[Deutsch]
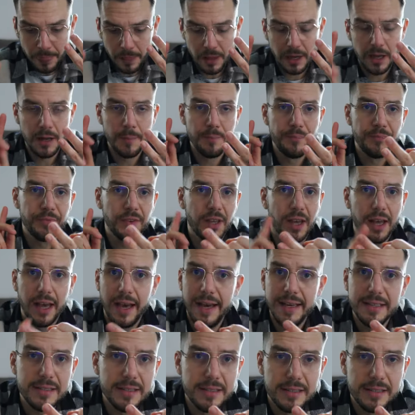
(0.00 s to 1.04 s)
Ähm,
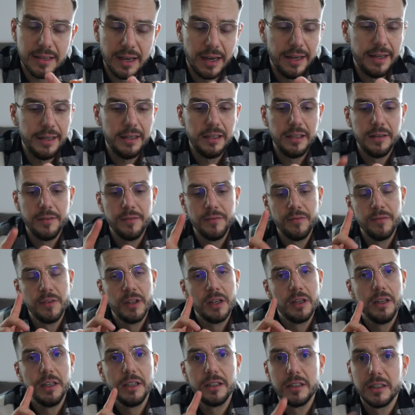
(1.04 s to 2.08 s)
Reis geil.
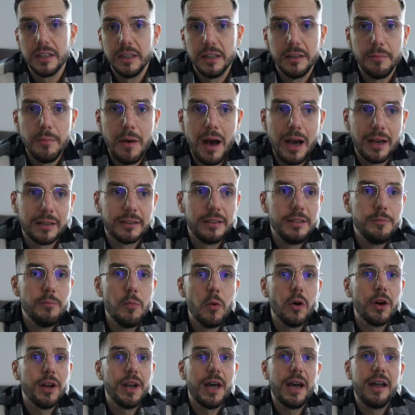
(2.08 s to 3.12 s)
Ich äh, mag die
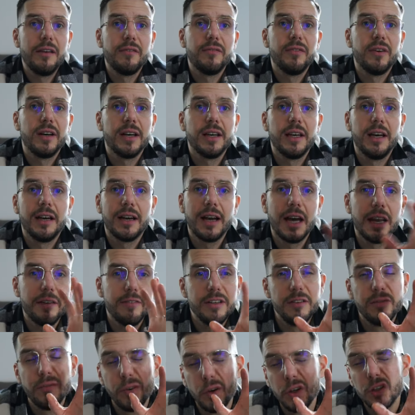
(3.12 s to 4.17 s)
Möhren einfach, ja, gerade wenn
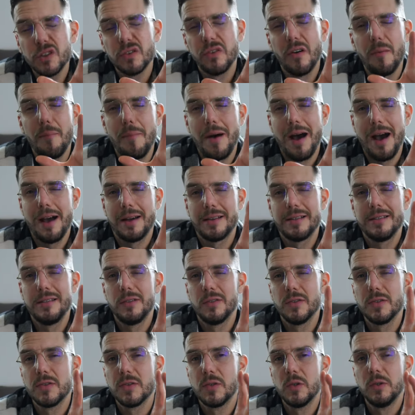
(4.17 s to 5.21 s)
die frisch vom Markt
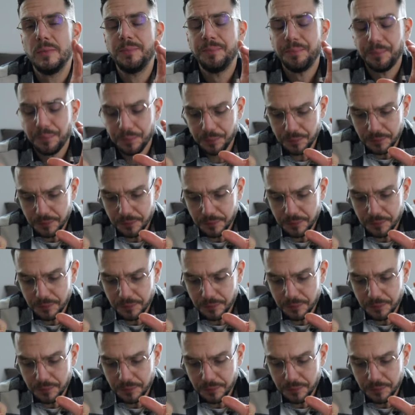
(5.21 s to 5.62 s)
sind und so.